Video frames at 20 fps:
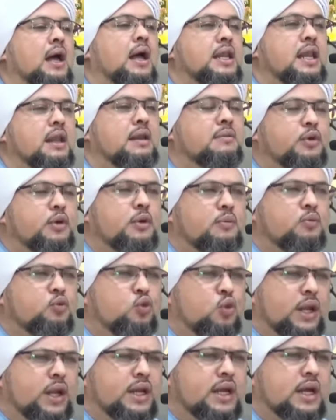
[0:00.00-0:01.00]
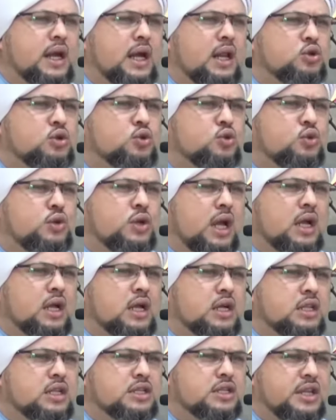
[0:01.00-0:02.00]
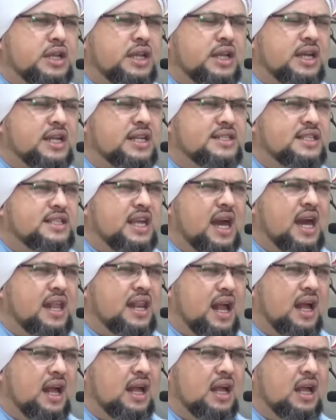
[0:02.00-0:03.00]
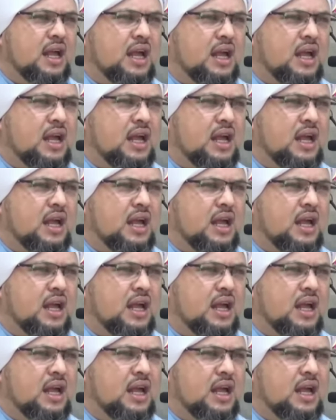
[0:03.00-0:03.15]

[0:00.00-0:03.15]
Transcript: Dan perempuan kalau sudah keseringan ziarah